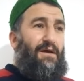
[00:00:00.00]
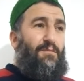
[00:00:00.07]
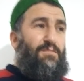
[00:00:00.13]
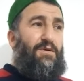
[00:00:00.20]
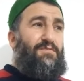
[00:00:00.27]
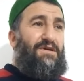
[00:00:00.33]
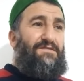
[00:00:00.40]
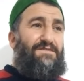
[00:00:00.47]

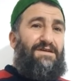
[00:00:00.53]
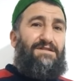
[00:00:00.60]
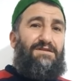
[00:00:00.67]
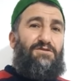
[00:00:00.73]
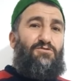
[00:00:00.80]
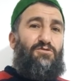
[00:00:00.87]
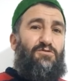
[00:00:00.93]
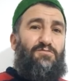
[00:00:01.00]
Baba Efendi
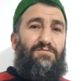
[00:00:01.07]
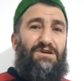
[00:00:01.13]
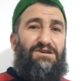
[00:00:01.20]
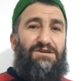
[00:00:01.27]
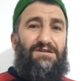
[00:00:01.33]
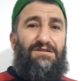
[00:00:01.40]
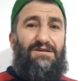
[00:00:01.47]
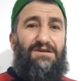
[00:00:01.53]
yolun
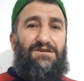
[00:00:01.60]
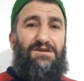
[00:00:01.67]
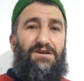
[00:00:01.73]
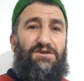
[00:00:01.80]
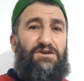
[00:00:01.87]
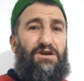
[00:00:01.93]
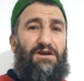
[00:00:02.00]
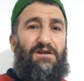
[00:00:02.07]
başındayken,
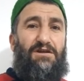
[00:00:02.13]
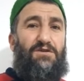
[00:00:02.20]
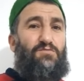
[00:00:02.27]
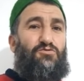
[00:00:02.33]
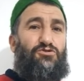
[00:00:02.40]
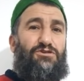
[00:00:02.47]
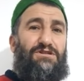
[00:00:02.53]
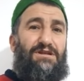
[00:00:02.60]
şeyhleri,
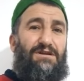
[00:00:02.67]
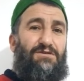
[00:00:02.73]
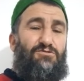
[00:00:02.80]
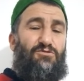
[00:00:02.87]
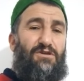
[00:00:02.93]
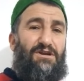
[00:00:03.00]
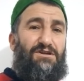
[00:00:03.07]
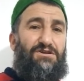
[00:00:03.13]
müşrikleri
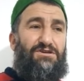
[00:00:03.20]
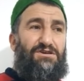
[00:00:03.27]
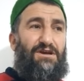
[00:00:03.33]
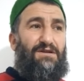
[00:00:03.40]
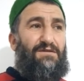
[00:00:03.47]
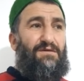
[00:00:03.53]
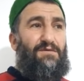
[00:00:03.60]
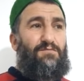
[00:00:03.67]

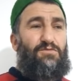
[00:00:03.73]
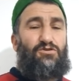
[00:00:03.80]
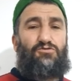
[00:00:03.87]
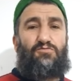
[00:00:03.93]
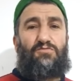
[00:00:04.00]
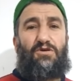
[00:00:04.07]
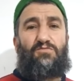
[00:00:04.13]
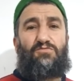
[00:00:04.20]
dolanırken bir
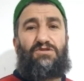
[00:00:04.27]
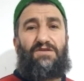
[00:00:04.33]
gün Mahmud